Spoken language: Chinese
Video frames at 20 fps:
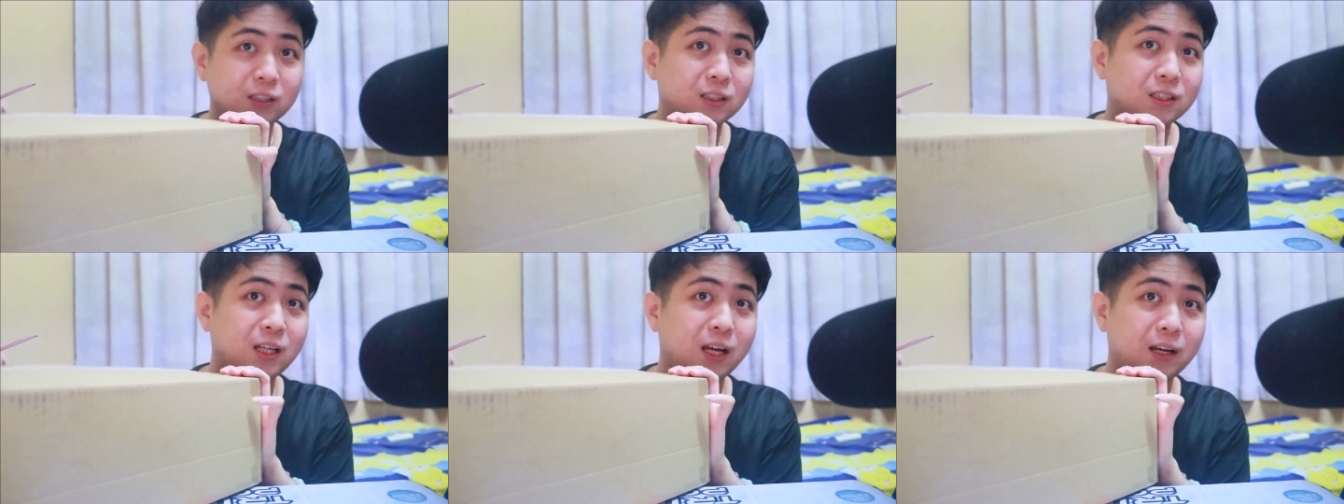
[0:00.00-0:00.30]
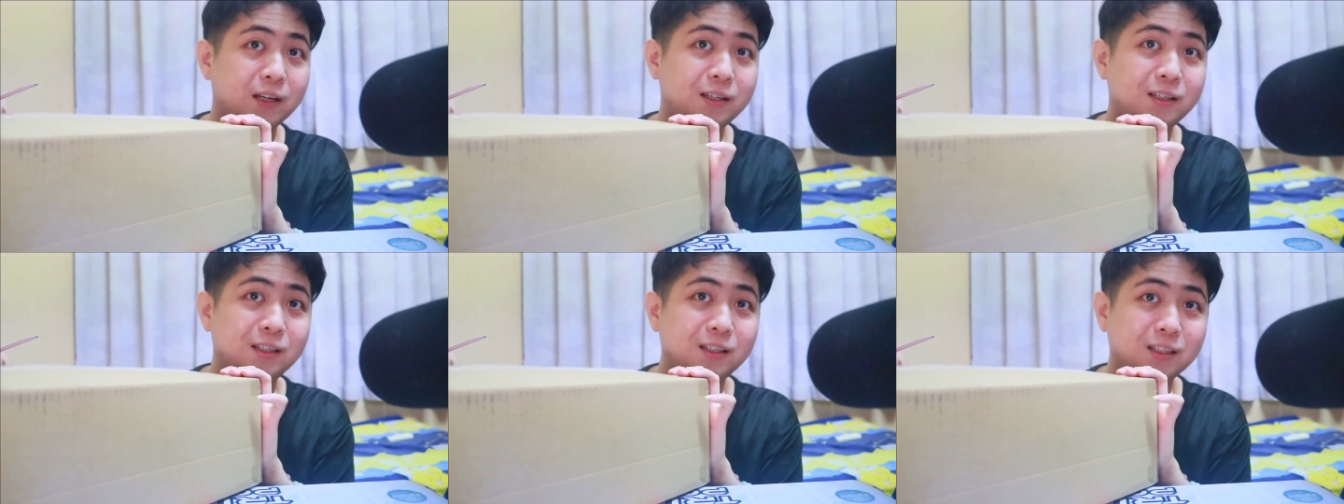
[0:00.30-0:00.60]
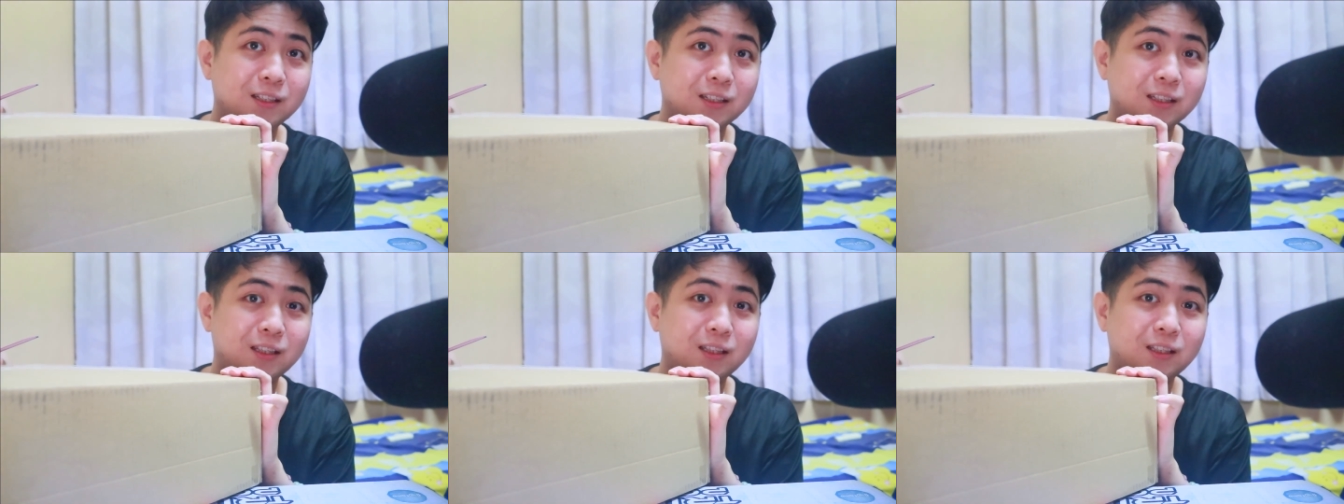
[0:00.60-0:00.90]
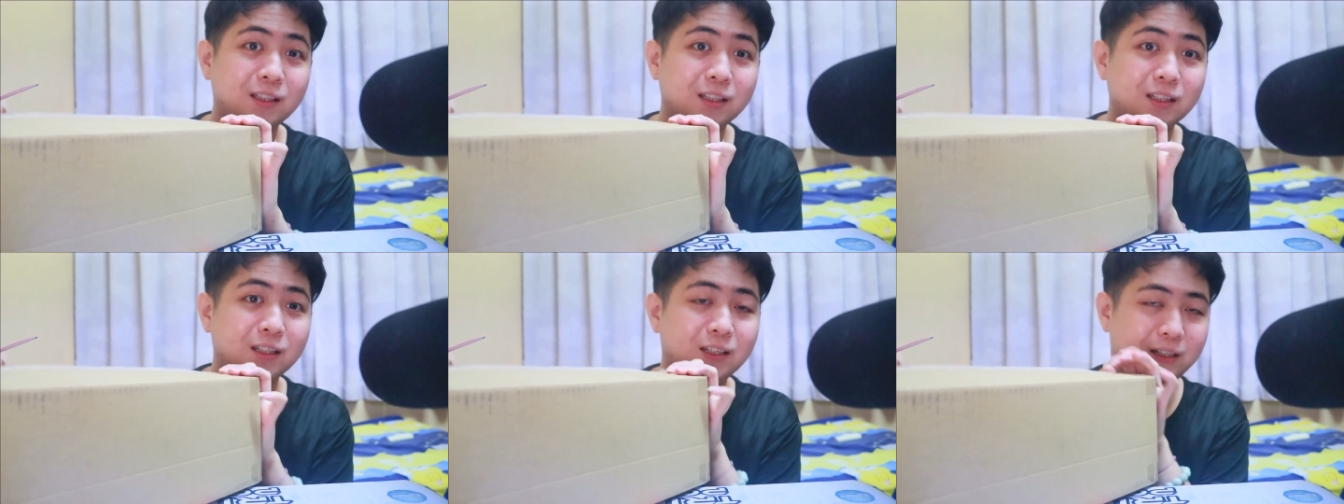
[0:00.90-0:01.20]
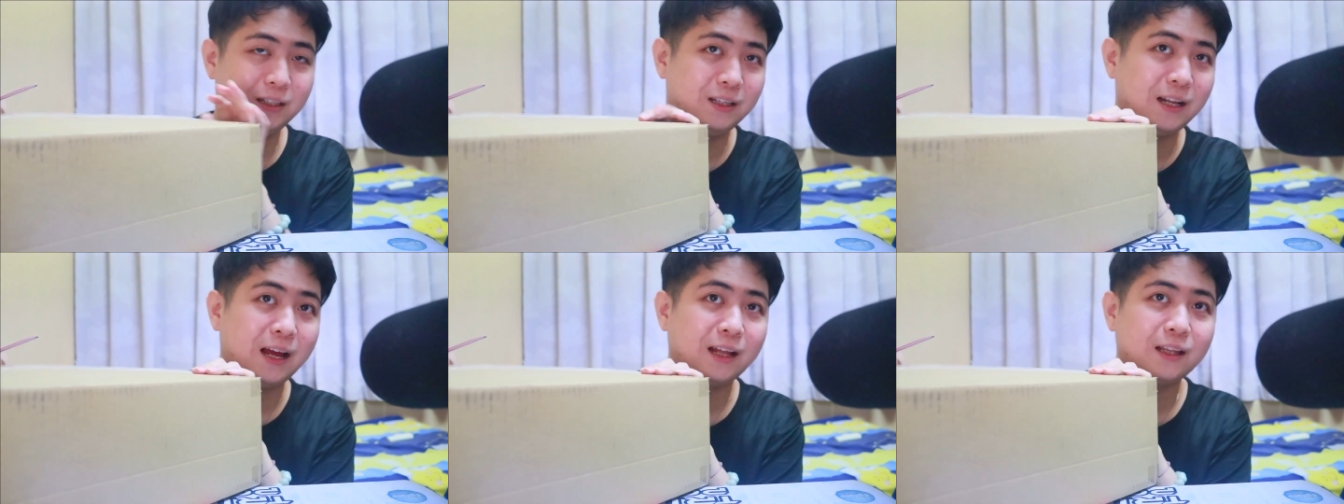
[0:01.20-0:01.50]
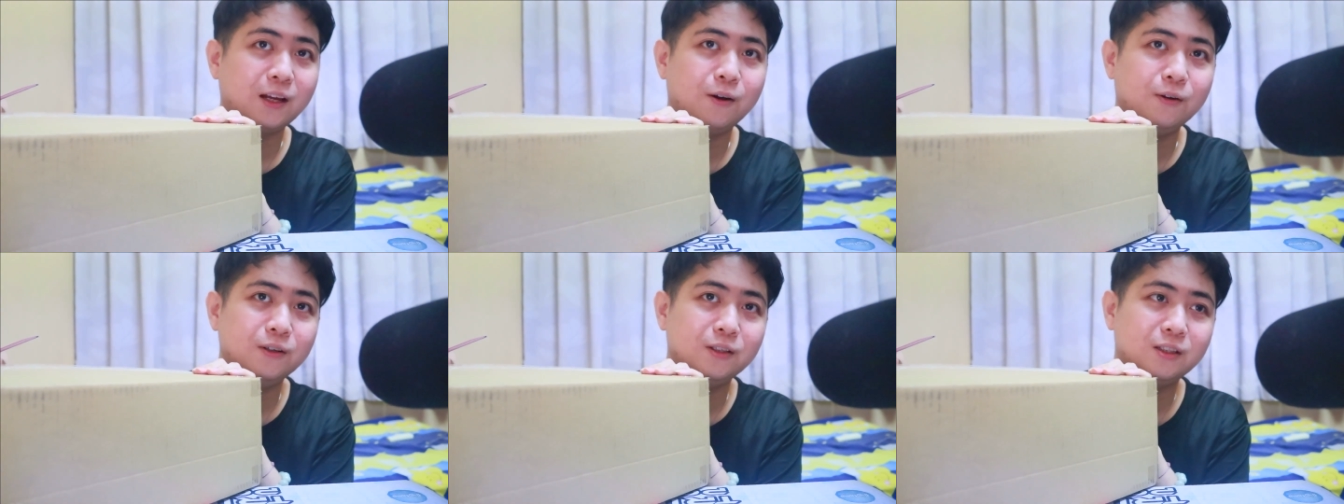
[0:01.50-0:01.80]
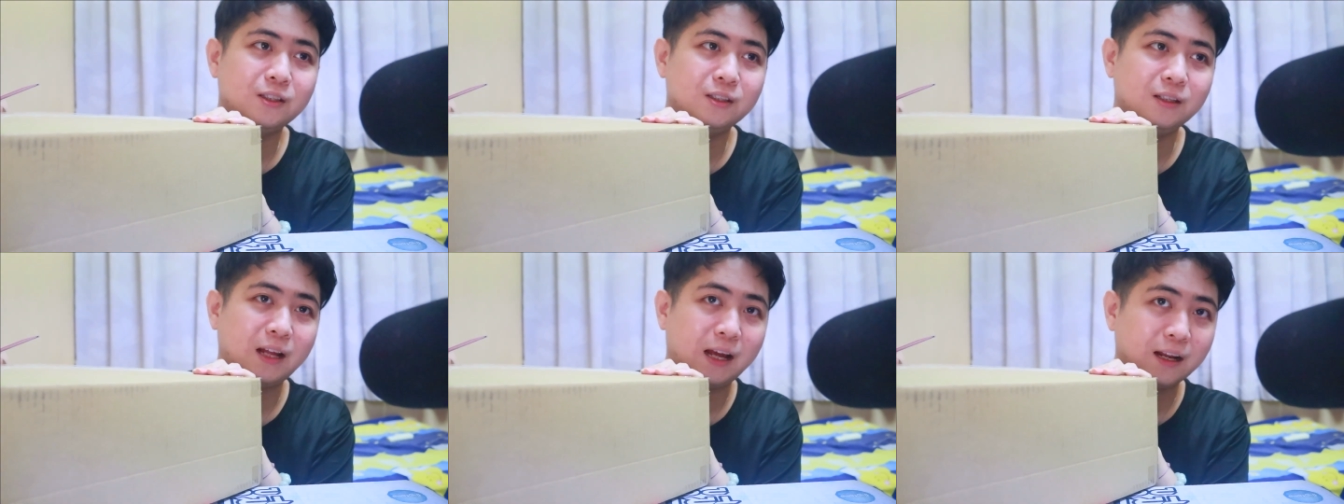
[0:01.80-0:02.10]
才拿到
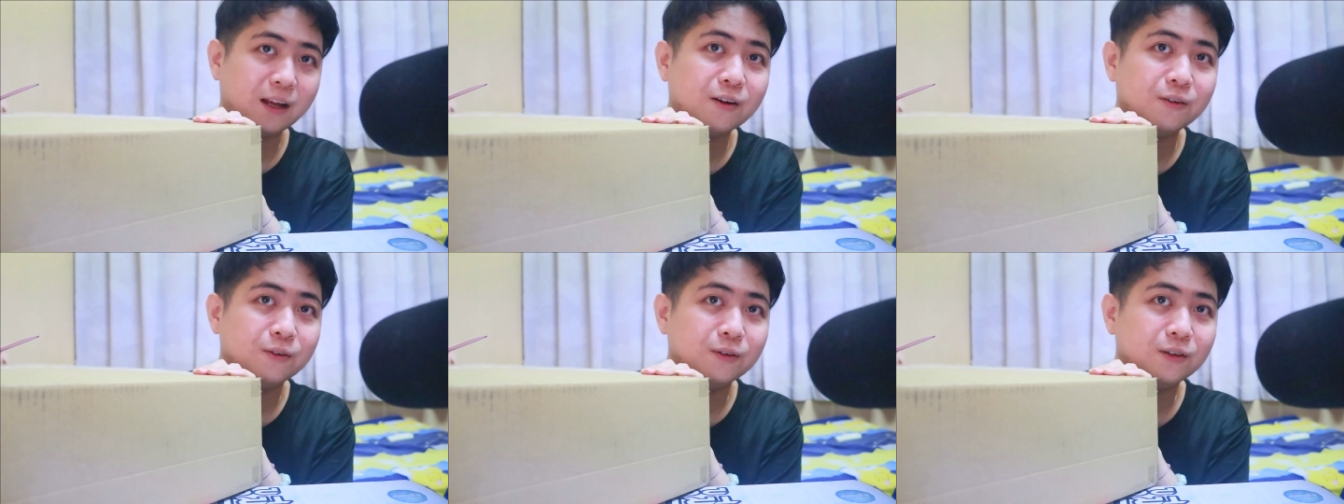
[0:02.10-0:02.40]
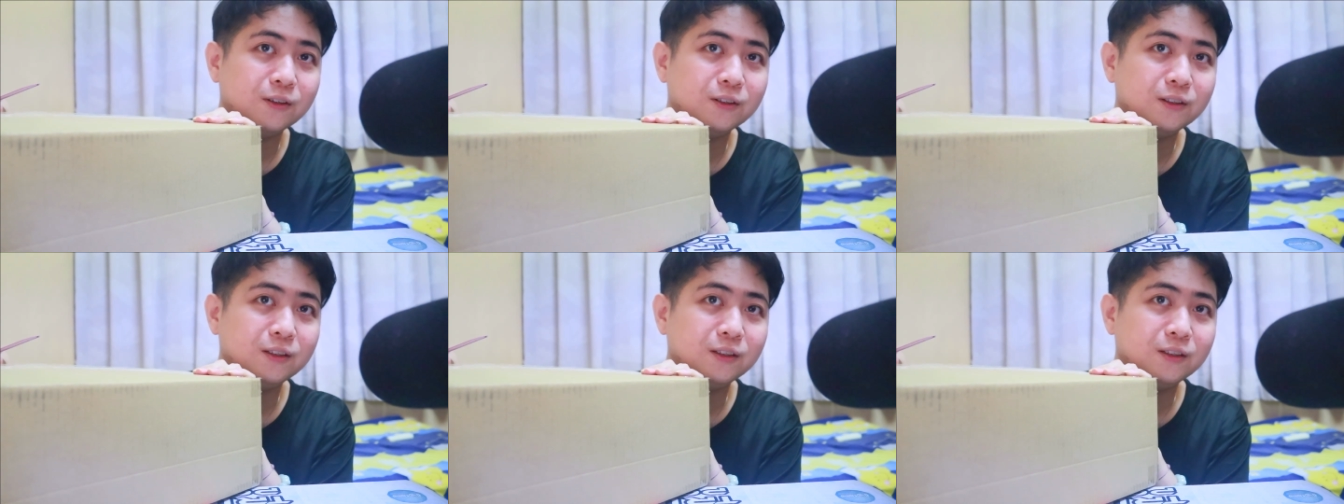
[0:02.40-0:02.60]
拿到，